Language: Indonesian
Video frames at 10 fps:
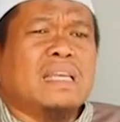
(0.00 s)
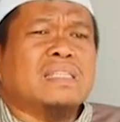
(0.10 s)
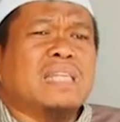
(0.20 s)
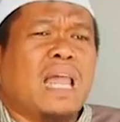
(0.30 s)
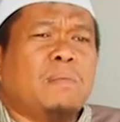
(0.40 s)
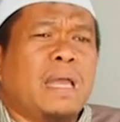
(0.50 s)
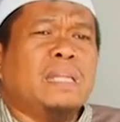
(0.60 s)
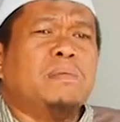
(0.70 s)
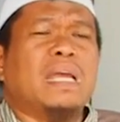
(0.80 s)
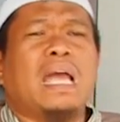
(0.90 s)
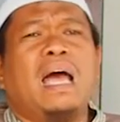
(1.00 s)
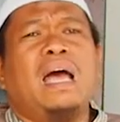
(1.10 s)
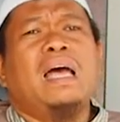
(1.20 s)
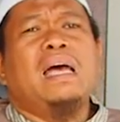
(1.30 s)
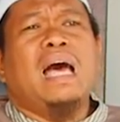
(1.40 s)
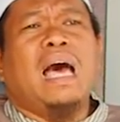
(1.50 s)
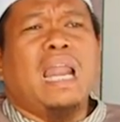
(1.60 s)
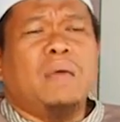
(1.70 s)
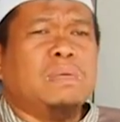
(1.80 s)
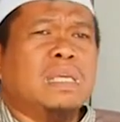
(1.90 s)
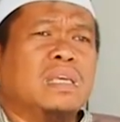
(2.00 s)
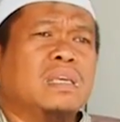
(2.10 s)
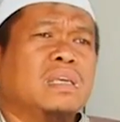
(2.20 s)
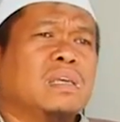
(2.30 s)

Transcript: yang selama ini mereka alami.